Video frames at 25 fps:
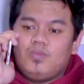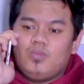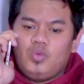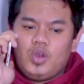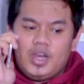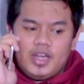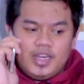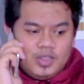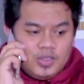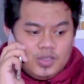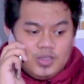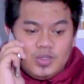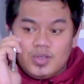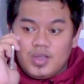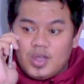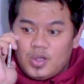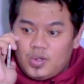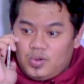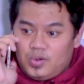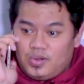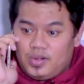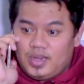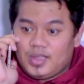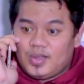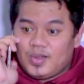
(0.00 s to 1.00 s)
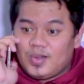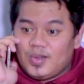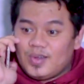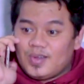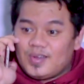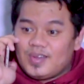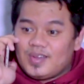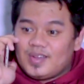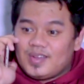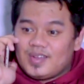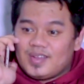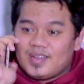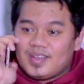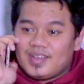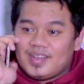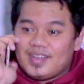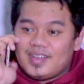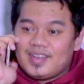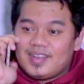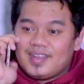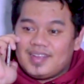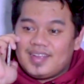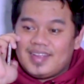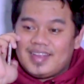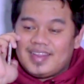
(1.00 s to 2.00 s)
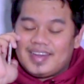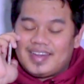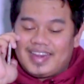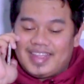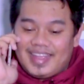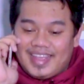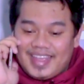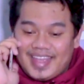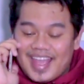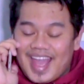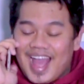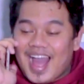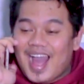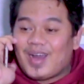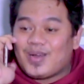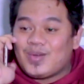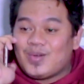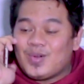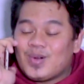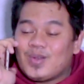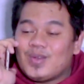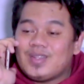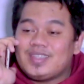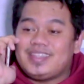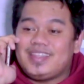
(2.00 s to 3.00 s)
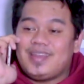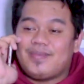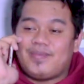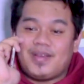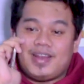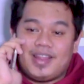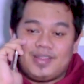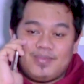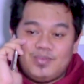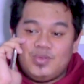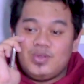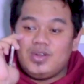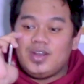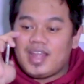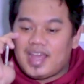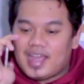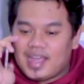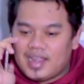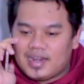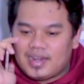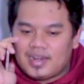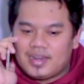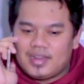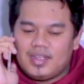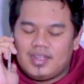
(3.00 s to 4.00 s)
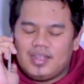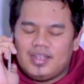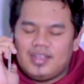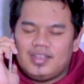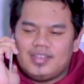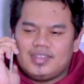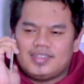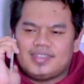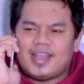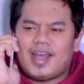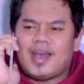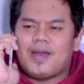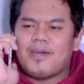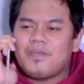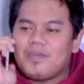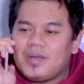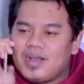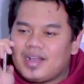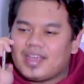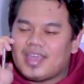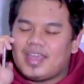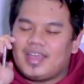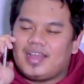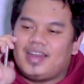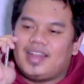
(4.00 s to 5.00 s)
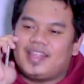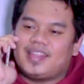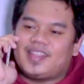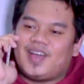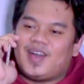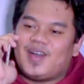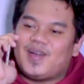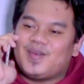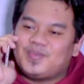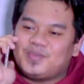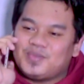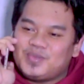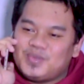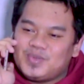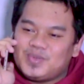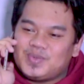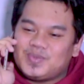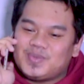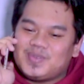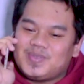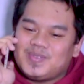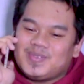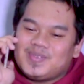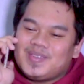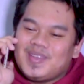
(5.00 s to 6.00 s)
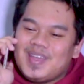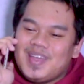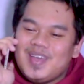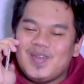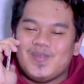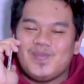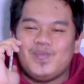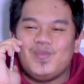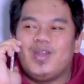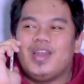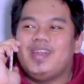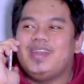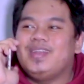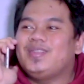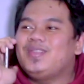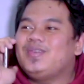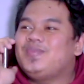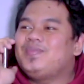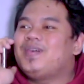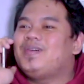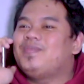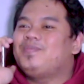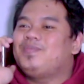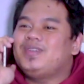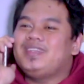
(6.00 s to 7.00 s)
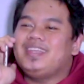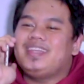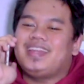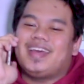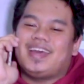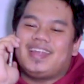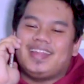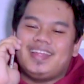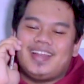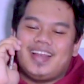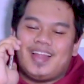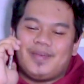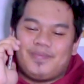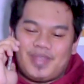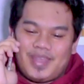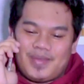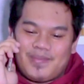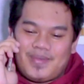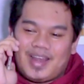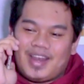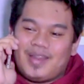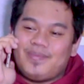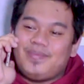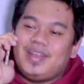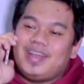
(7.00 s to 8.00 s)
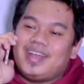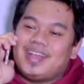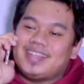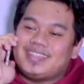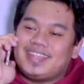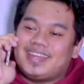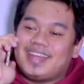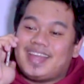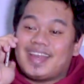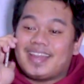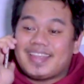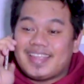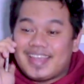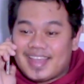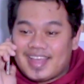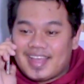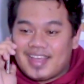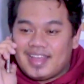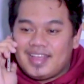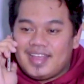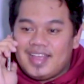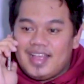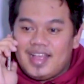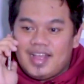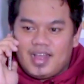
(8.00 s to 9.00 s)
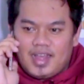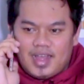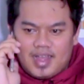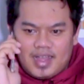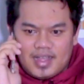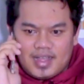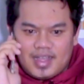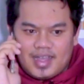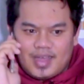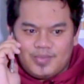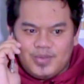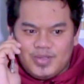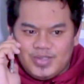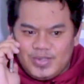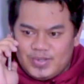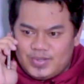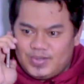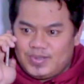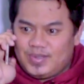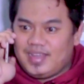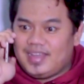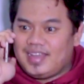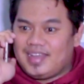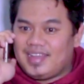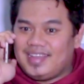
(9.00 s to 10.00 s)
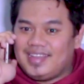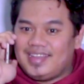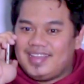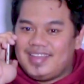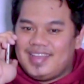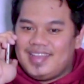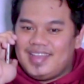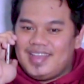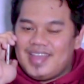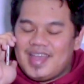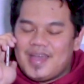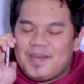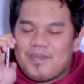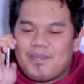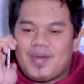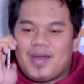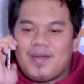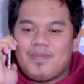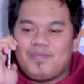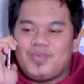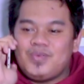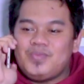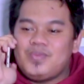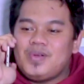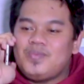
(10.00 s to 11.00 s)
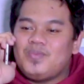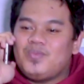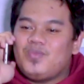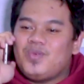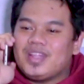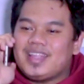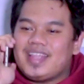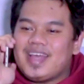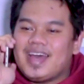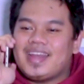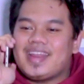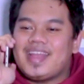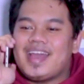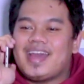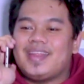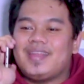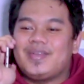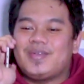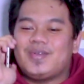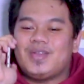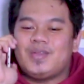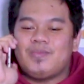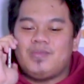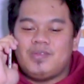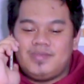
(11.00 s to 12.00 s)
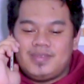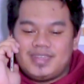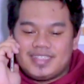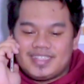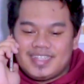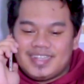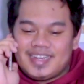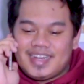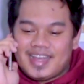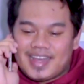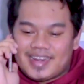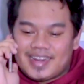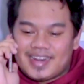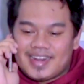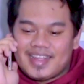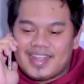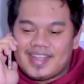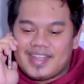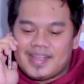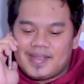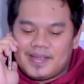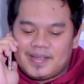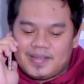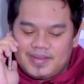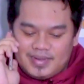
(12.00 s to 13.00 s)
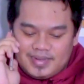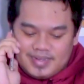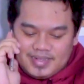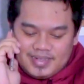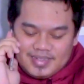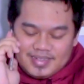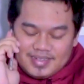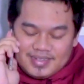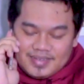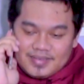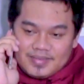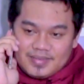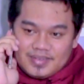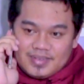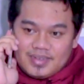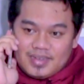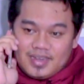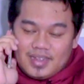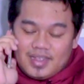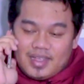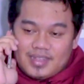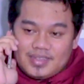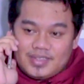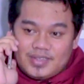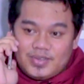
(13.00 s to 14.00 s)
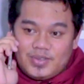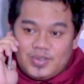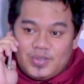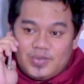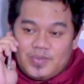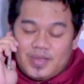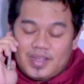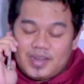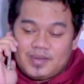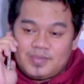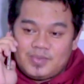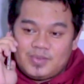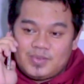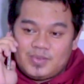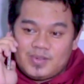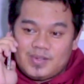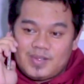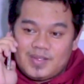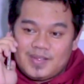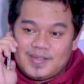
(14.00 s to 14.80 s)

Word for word: Bulan itu juga unik kok. Nih, aku kalau setiap ngeliat bulan, sama kayak ngeliat kamu. Bulan itu mampu nyinari gelapnya malam dengan sinarnya. Ah kamu juga mampu membuat hari-hariku lebih bersinar dengan senyumanmu.